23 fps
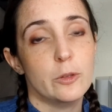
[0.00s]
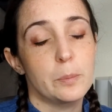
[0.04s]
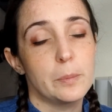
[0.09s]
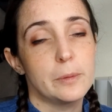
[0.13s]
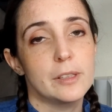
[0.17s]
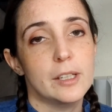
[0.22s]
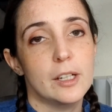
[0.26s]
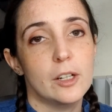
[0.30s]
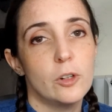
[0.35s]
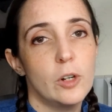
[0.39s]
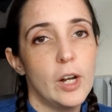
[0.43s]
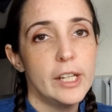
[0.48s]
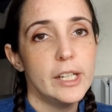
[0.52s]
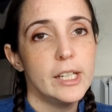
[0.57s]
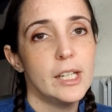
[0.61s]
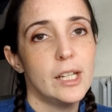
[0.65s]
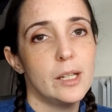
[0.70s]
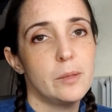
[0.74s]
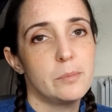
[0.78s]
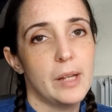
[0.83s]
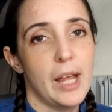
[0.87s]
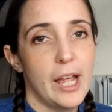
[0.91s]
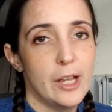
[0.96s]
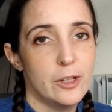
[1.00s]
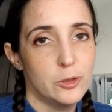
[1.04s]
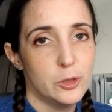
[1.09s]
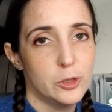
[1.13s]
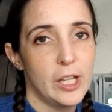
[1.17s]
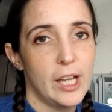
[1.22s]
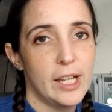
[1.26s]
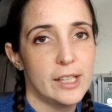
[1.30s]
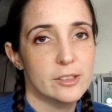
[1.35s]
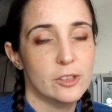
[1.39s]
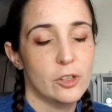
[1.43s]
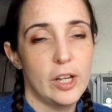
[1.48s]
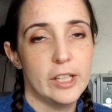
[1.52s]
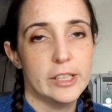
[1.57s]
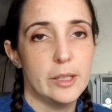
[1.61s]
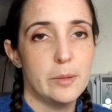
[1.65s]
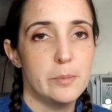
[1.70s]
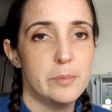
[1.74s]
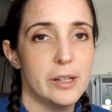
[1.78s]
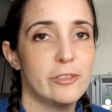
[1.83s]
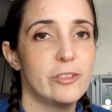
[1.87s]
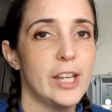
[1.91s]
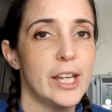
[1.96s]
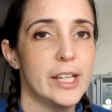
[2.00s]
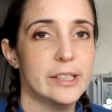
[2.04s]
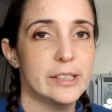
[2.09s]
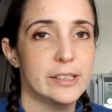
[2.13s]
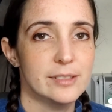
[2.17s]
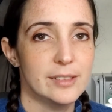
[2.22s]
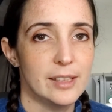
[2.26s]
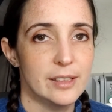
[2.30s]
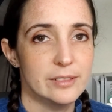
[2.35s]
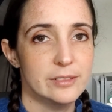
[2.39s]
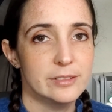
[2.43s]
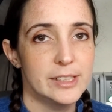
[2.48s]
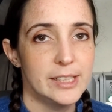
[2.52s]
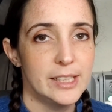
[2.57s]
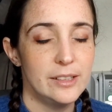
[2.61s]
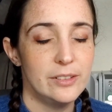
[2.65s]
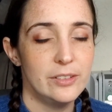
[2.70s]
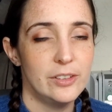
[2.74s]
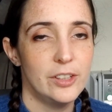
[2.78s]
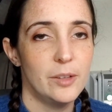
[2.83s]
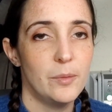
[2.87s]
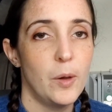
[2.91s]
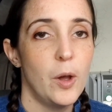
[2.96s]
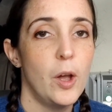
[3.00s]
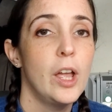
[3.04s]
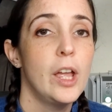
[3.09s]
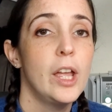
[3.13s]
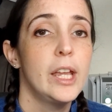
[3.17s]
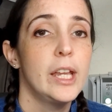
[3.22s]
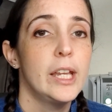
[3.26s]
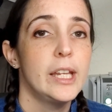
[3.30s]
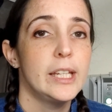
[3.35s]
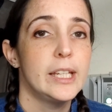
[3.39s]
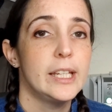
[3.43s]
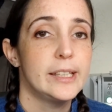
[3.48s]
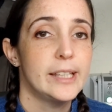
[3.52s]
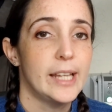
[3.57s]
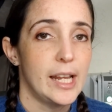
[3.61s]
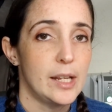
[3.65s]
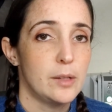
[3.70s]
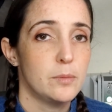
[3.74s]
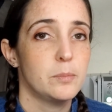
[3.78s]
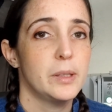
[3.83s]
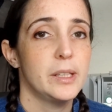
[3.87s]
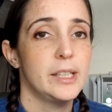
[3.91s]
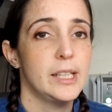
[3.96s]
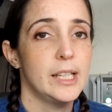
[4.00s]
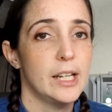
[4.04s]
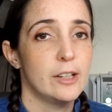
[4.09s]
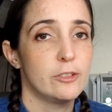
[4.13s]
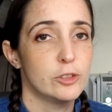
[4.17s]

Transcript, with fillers: spettacolare che mi ha aiutato ad abbreviare tantissimo i tempi di